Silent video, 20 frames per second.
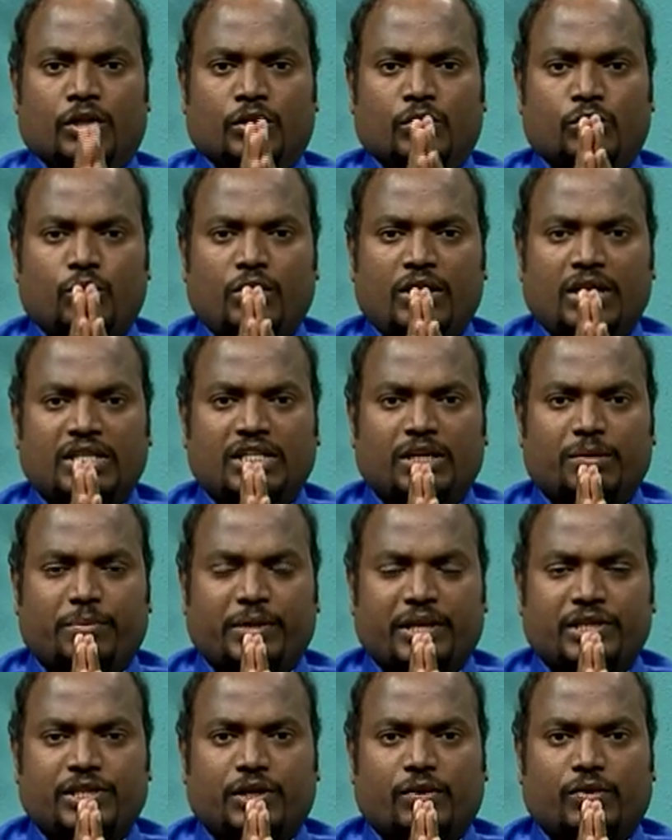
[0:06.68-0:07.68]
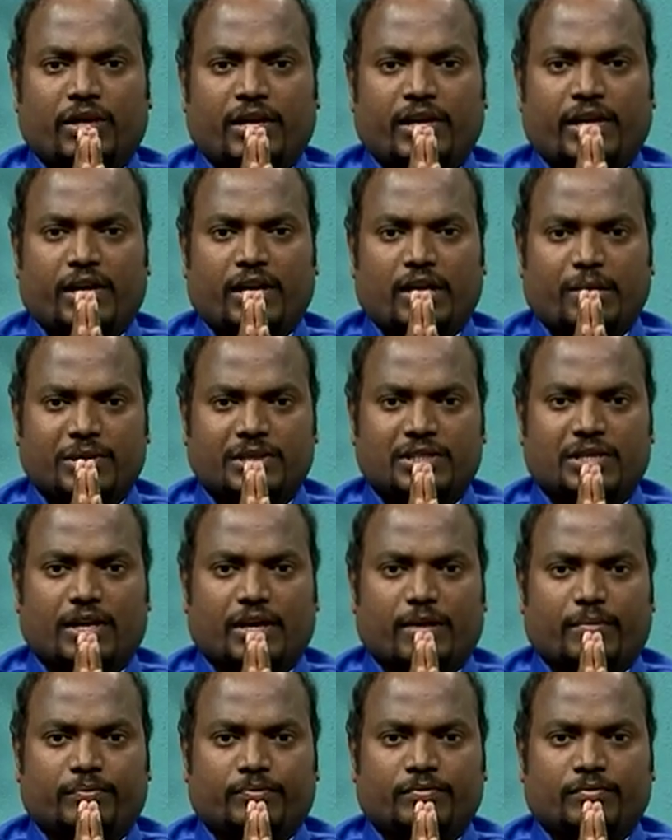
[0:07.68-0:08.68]
దూరదర్శన్ ప్రేక్షకులకి
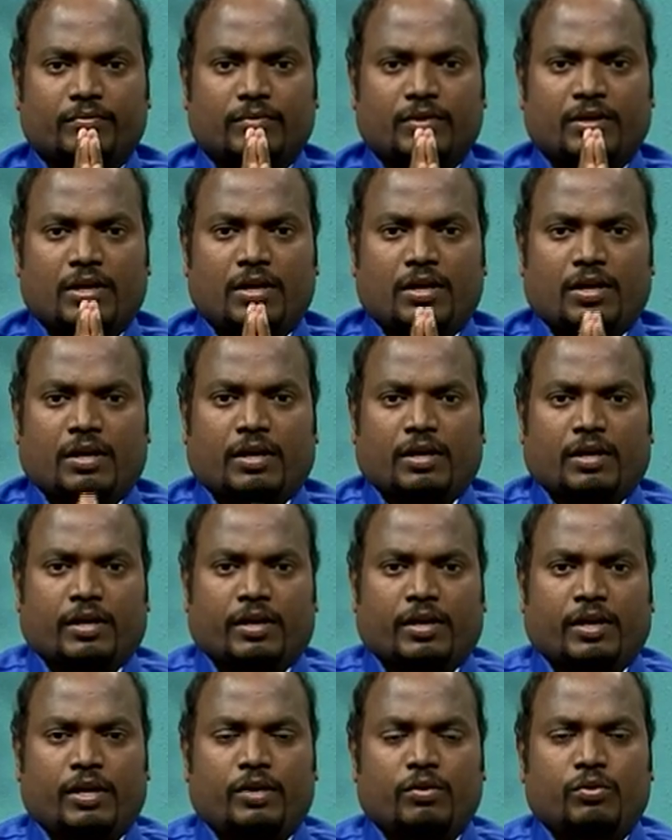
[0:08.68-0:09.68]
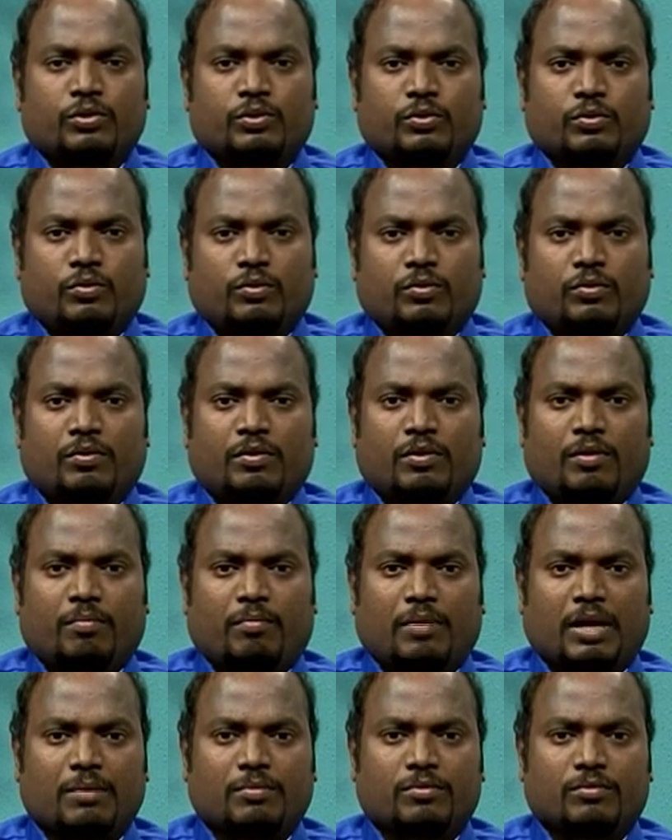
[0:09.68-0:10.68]
నమస్కారం ఈరోజు
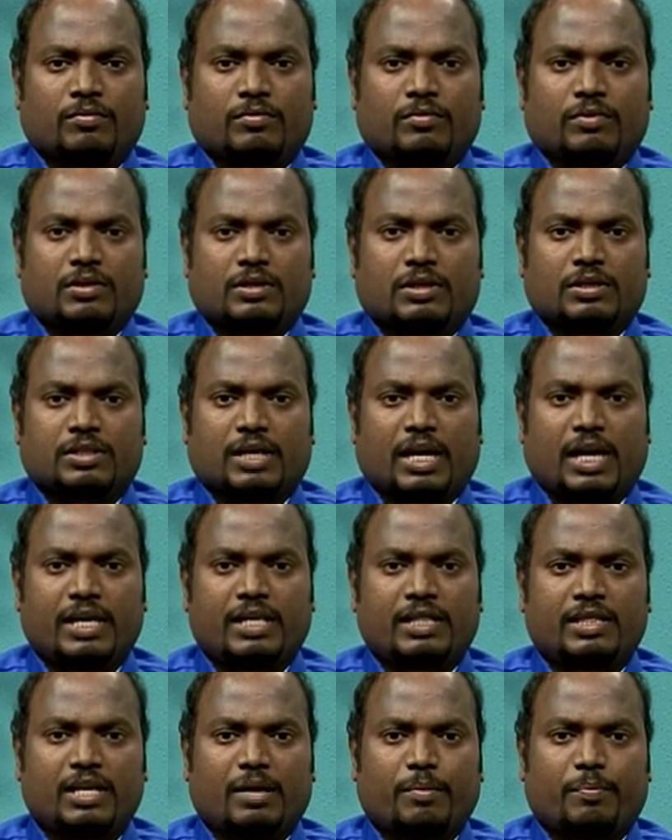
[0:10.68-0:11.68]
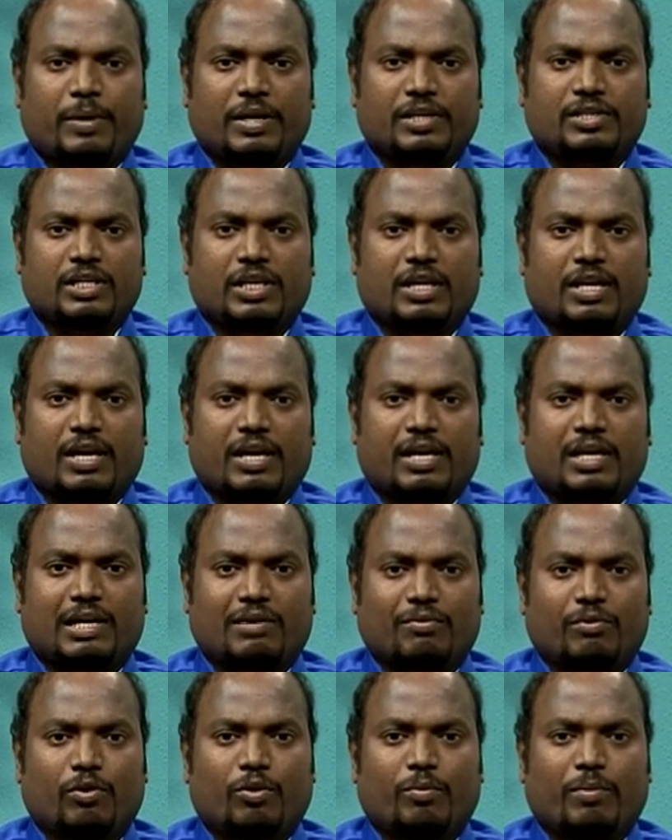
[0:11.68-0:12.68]
మనం సాహిత్య పరిచయ
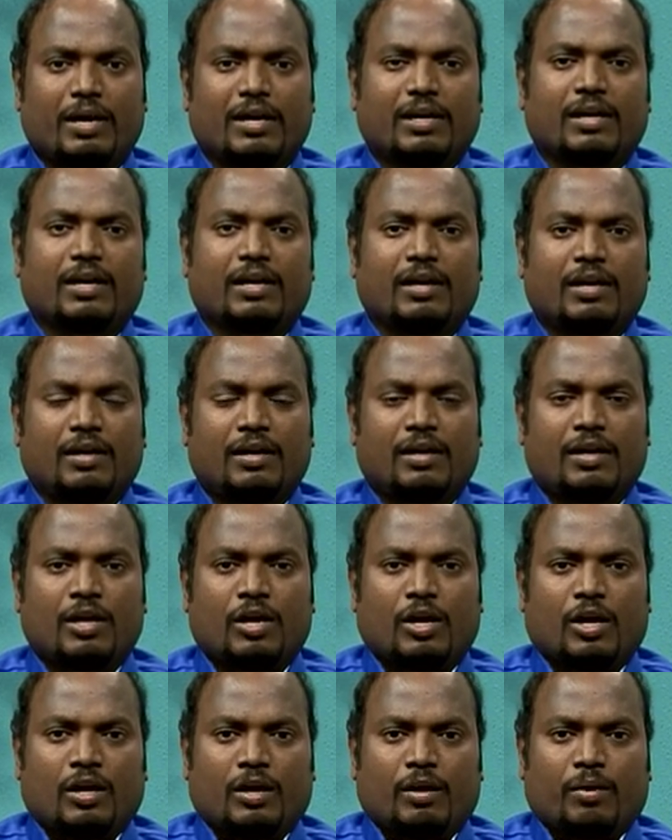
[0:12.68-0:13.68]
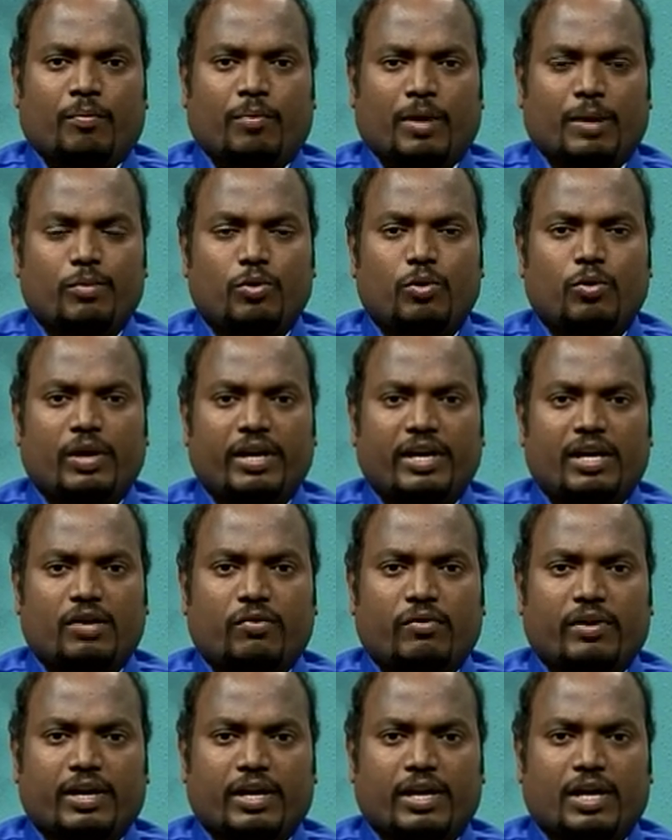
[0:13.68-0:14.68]
కార్యక్రమంలో భాగంగా
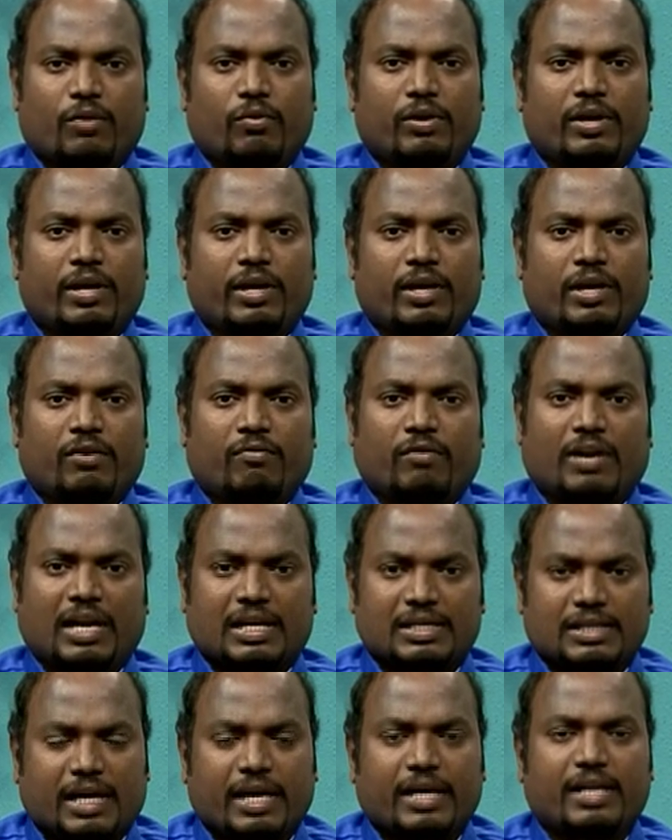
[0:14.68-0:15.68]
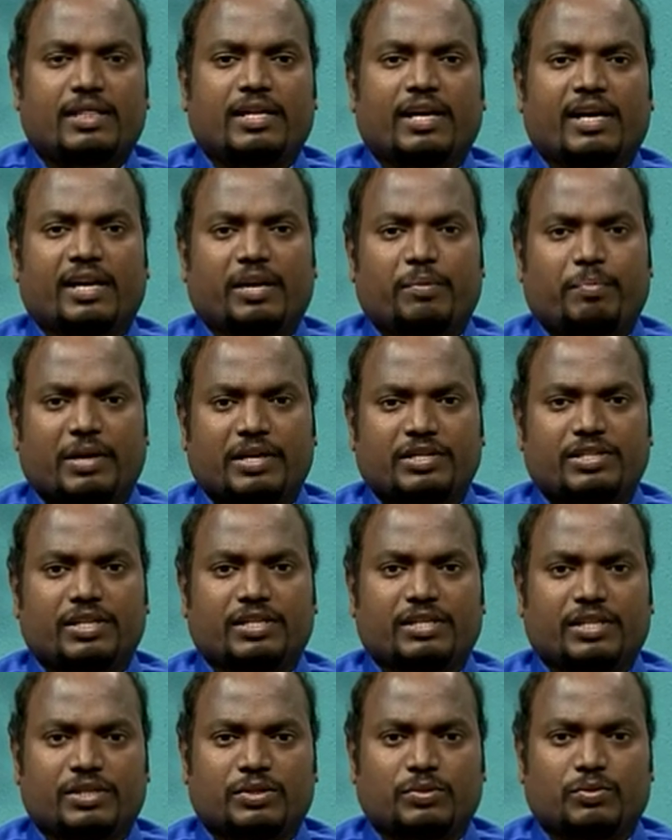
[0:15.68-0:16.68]
ప్రముఖులైనటువంటి కవులని వాళ్ళ సాహిత్యాన్ని
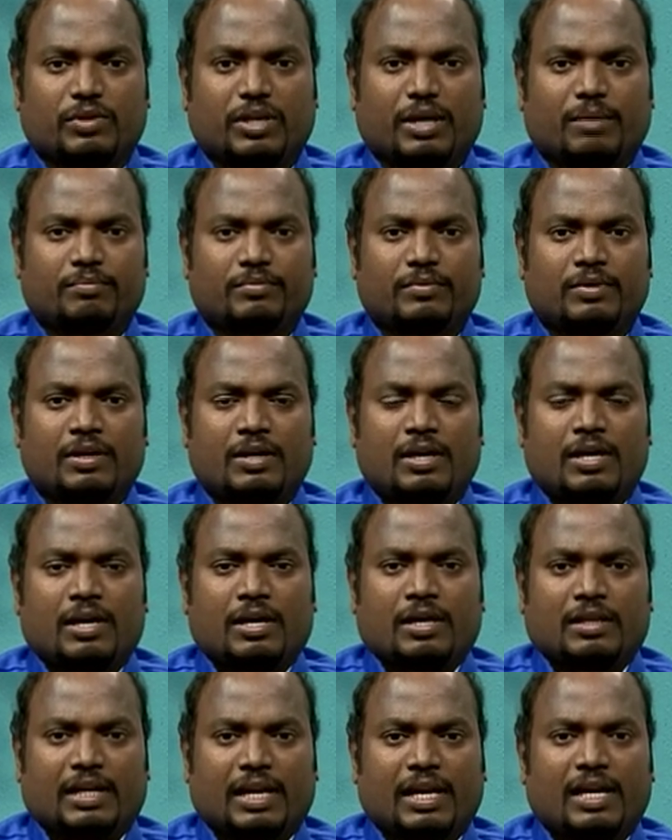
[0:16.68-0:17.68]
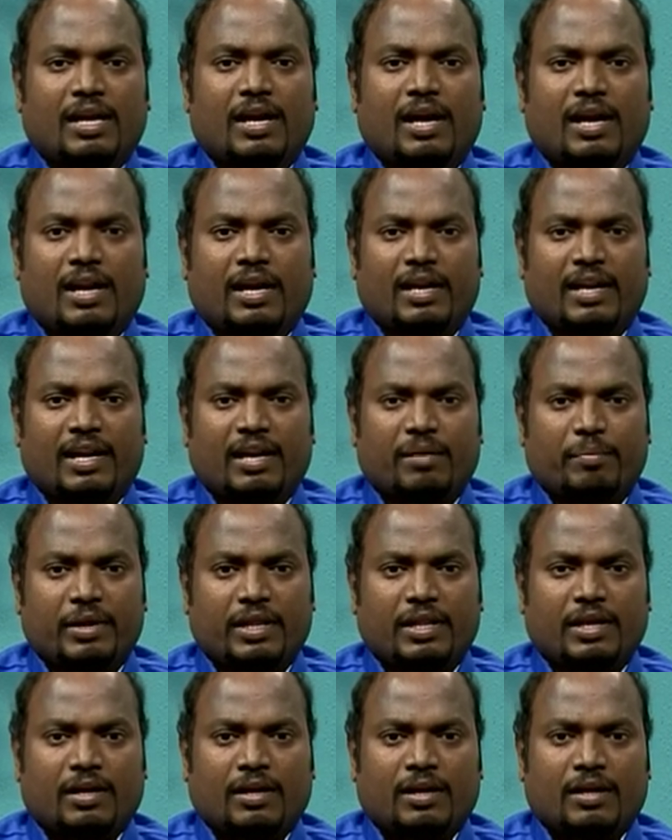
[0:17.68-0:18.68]
పరిచయం చేసుకుందాం తెలంగాణ నేల మీద